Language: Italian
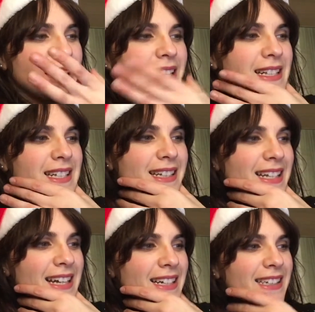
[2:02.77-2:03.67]
ragazza
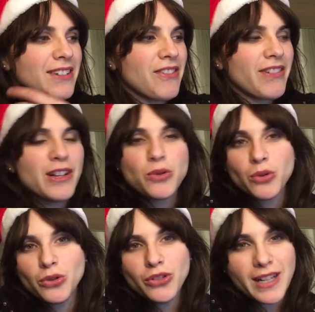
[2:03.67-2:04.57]
italiana che va a fare il suo
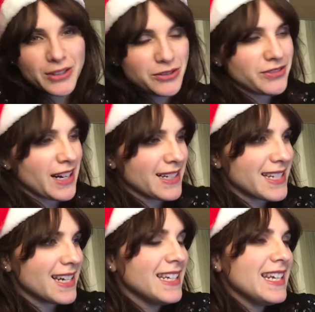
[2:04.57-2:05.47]
dottorato in
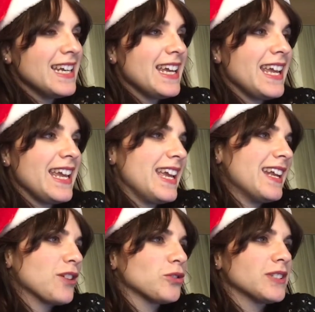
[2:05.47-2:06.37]
Francia e
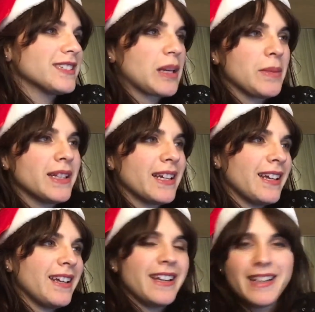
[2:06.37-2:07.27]
racconta
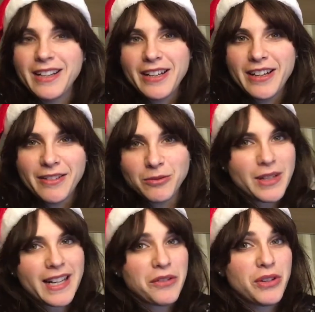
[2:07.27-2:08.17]
tramite
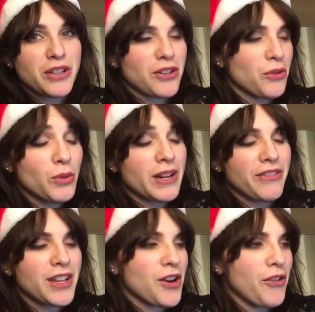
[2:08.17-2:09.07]
graphic, no, un
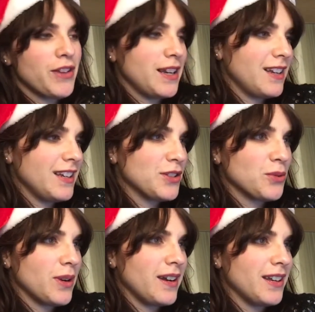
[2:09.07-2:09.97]
graphic novel
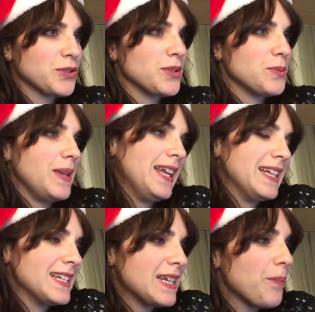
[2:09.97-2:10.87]
sue, la sua
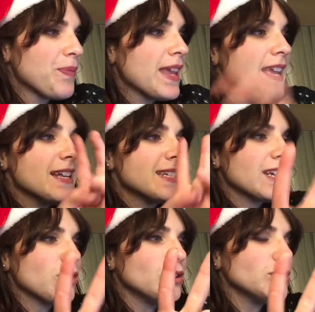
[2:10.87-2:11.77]
esperienza.
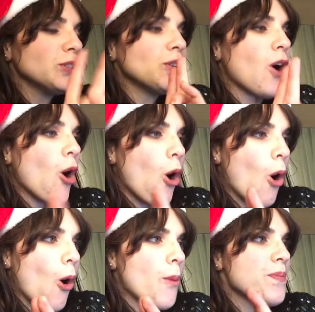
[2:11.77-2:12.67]
Secondo
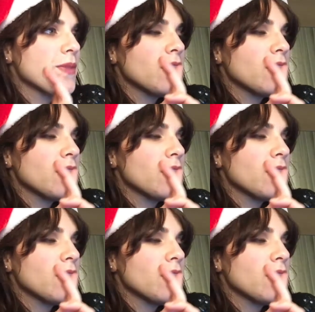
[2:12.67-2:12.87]
ho